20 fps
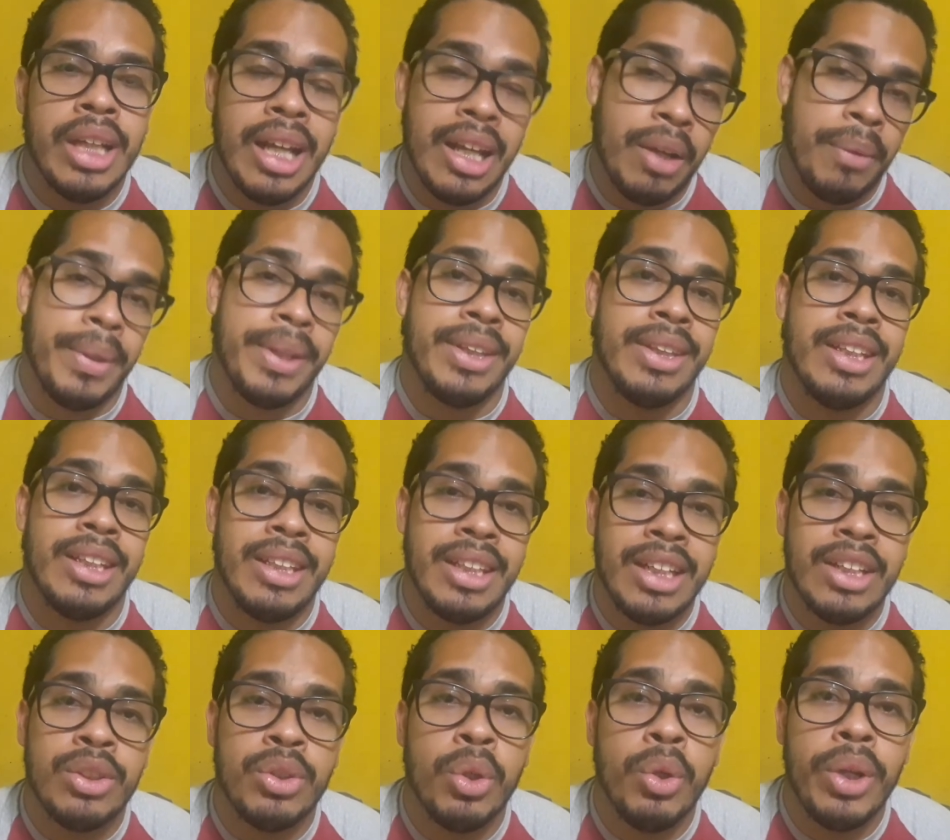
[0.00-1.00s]
a las
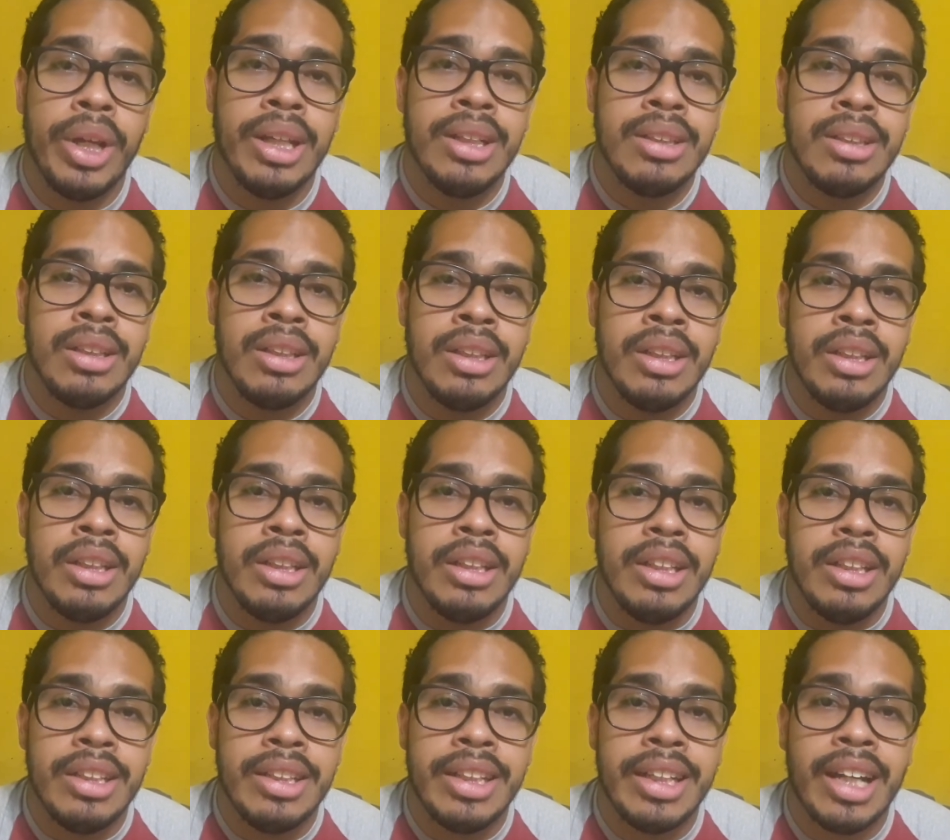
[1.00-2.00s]
23 horas
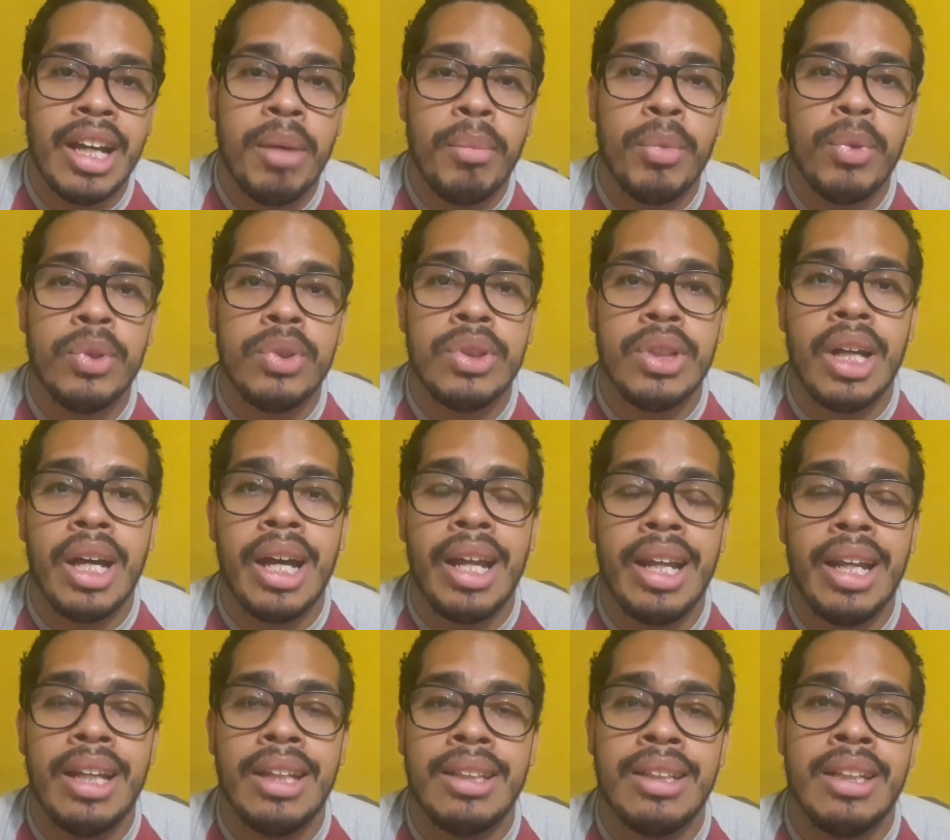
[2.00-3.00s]
y llegamos a
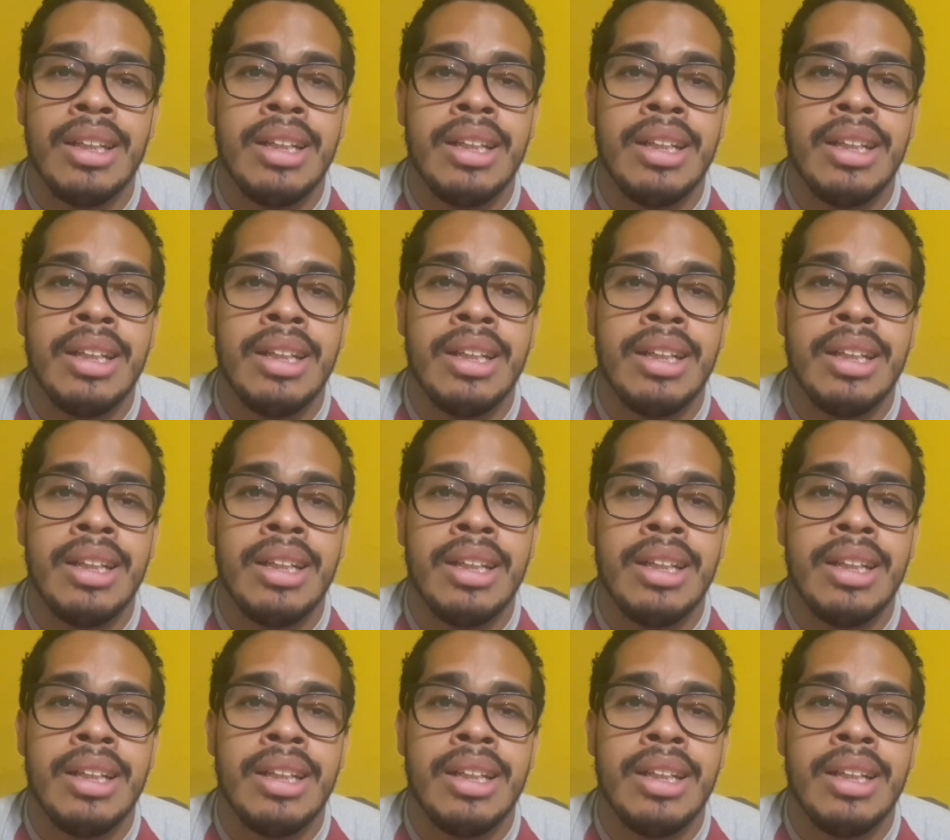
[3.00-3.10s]
las